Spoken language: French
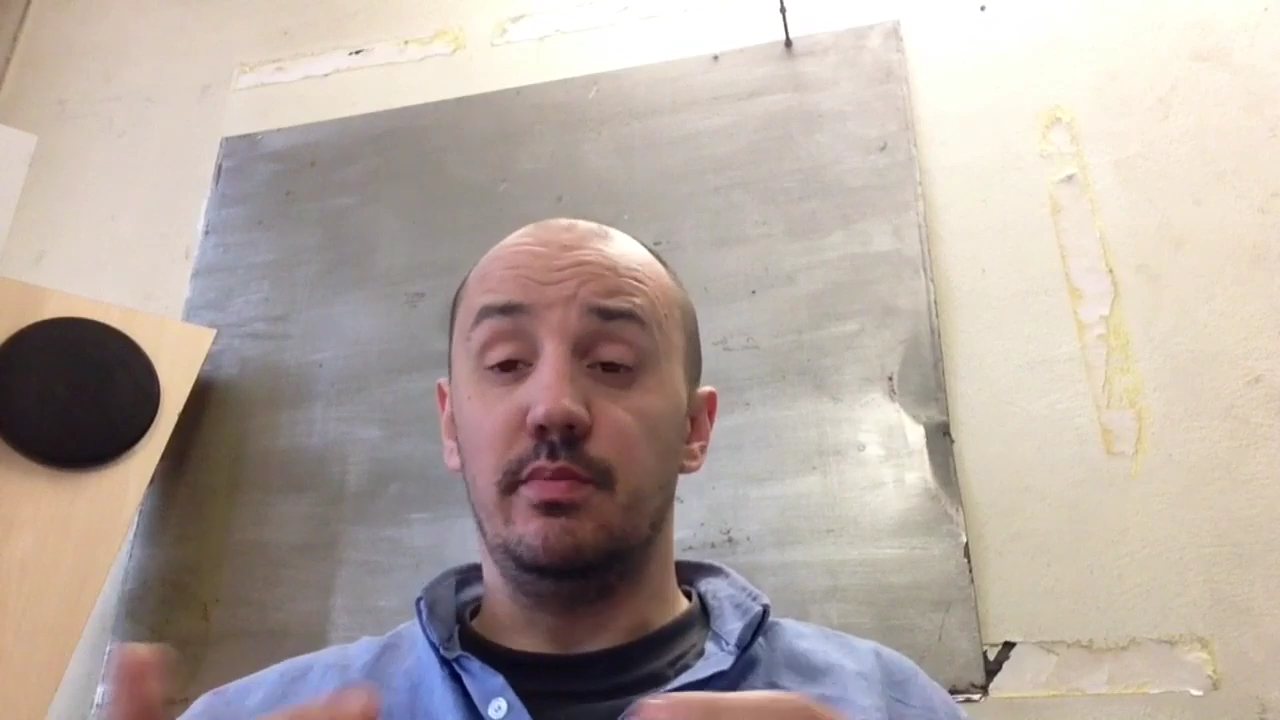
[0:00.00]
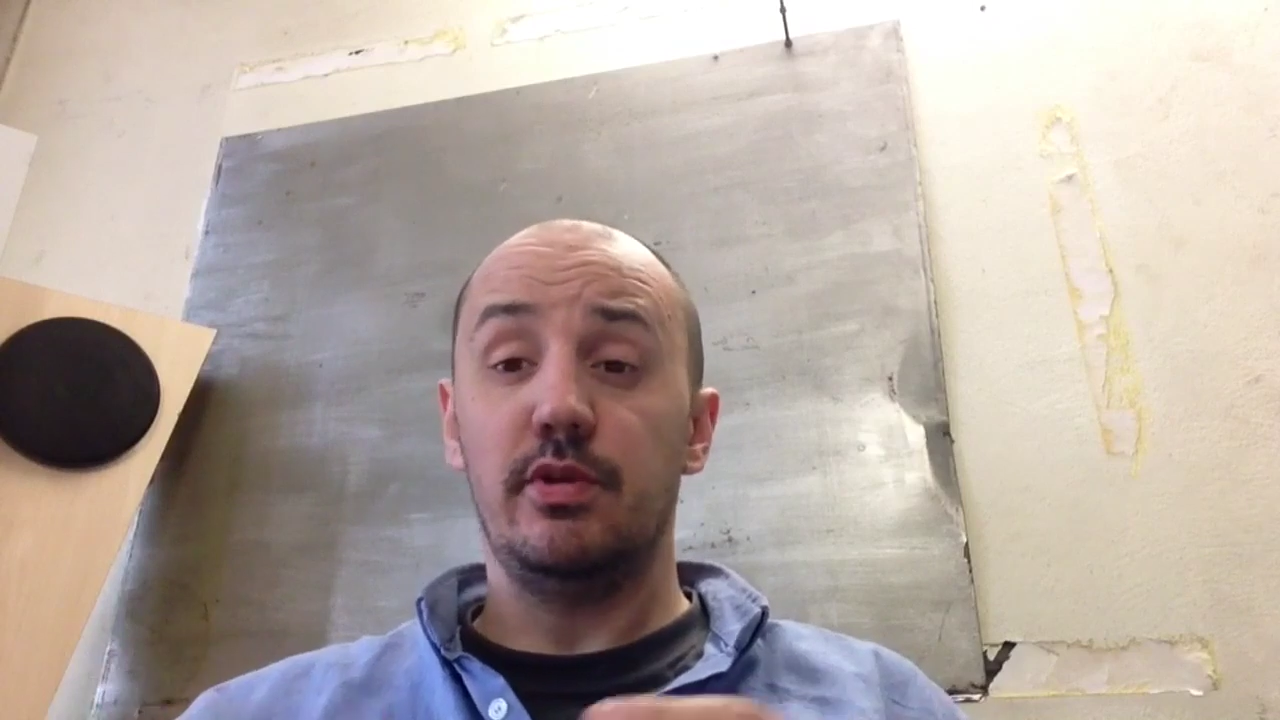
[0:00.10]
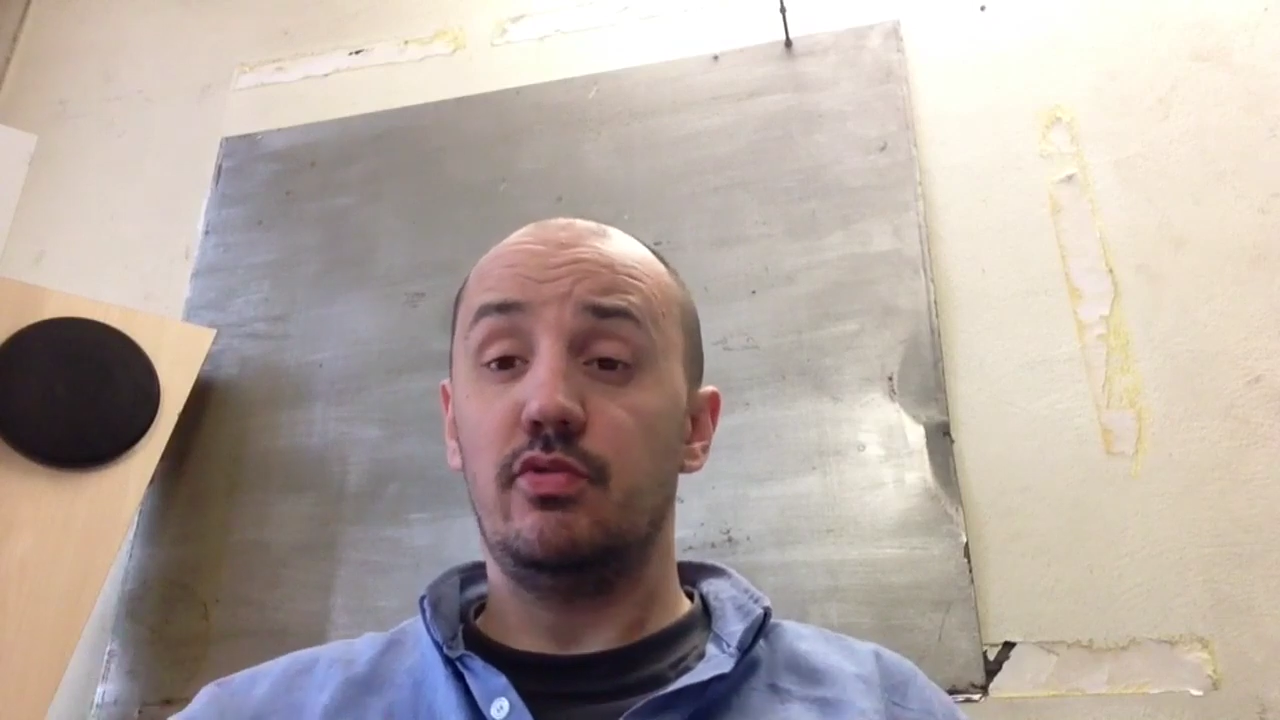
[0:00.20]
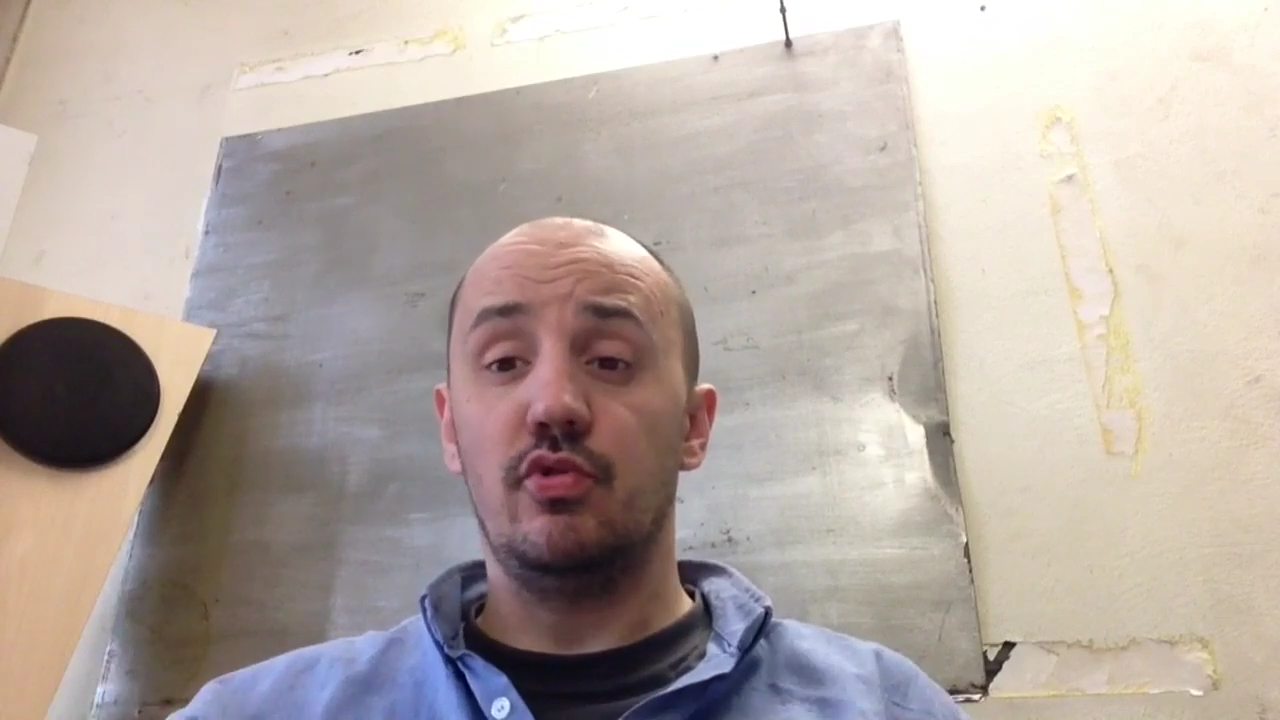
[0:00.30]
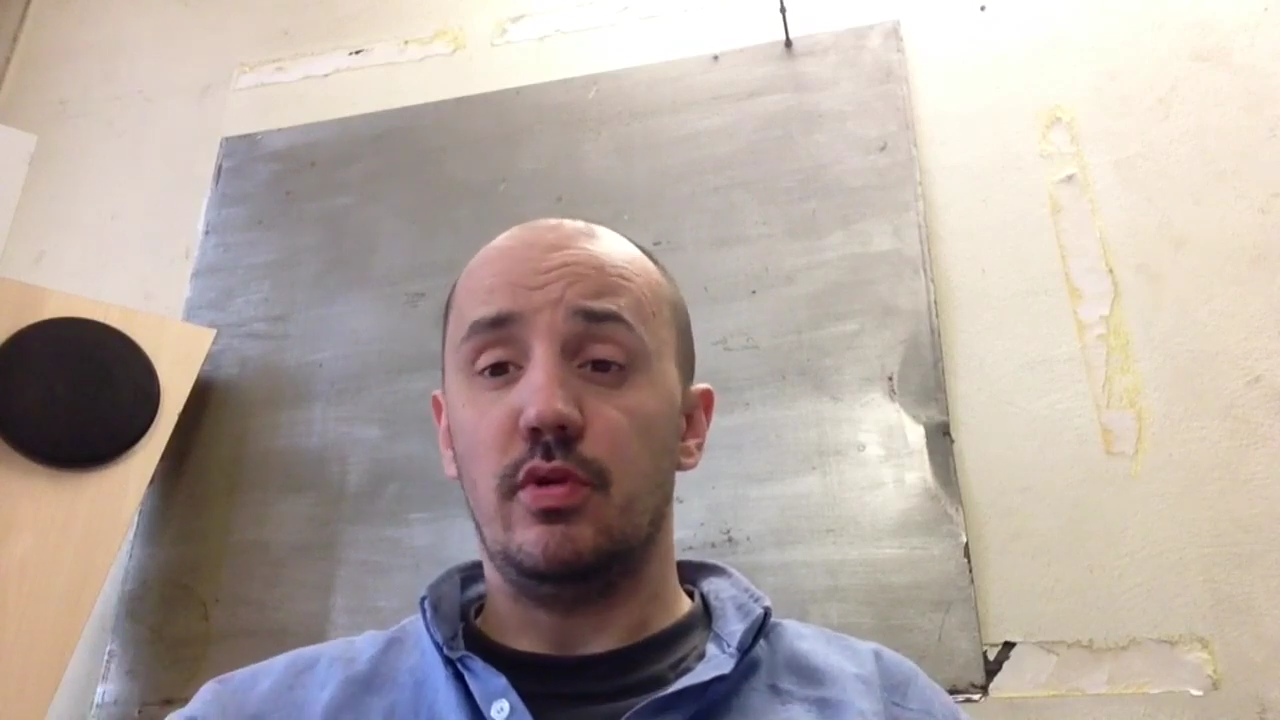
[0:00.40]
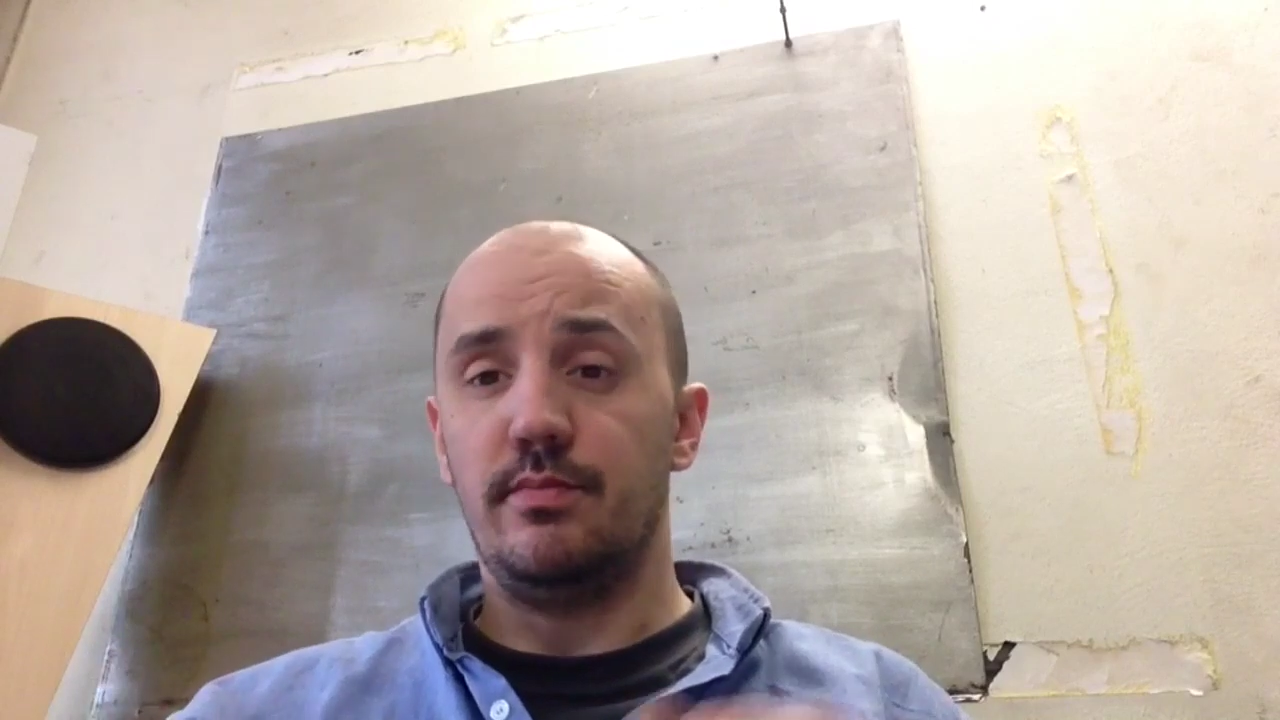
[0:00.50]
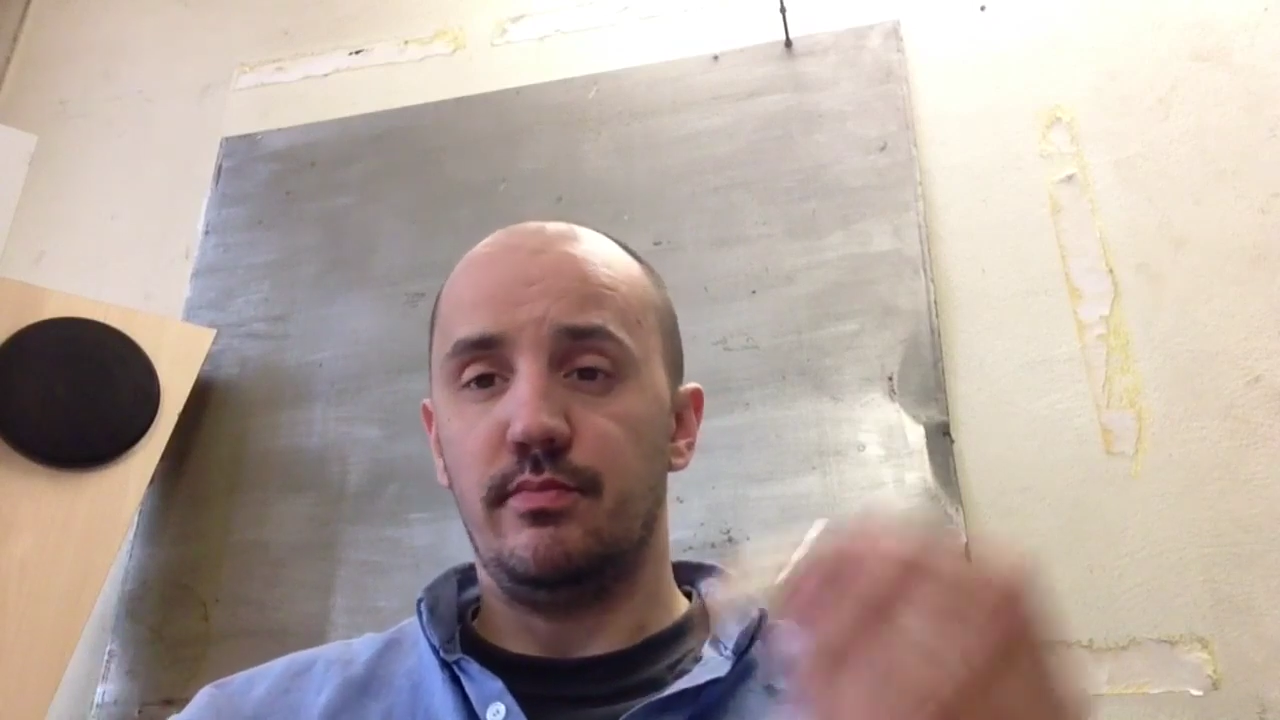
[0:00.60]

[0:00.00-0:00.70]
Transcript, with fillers: pas toujours.